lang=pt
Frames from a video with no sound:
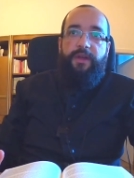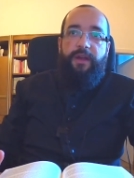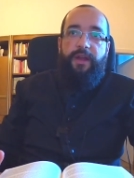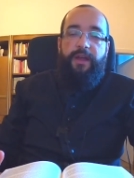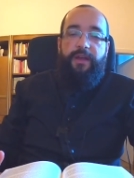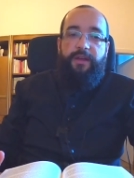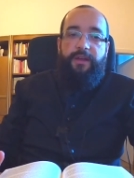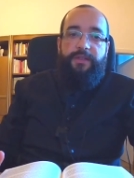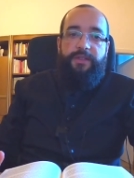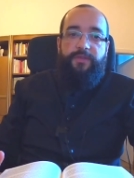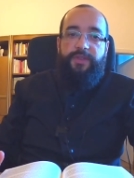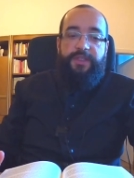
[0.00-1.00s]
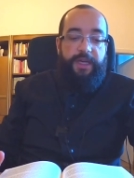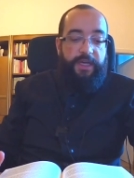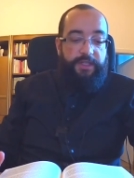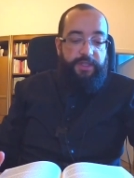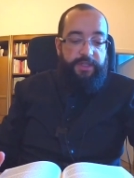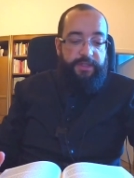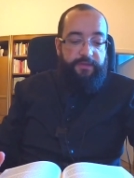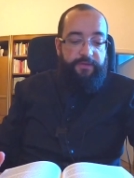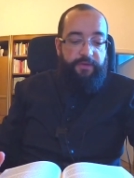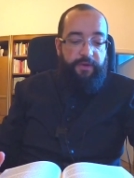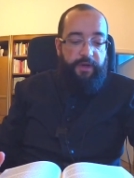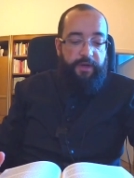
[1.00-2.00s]
né, de você agir dessa
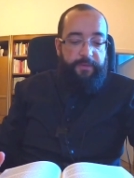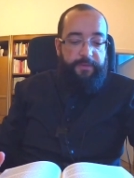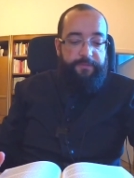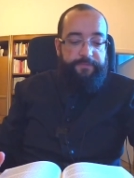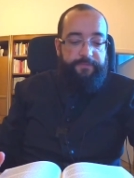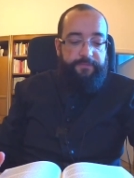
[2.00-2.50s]
forma?"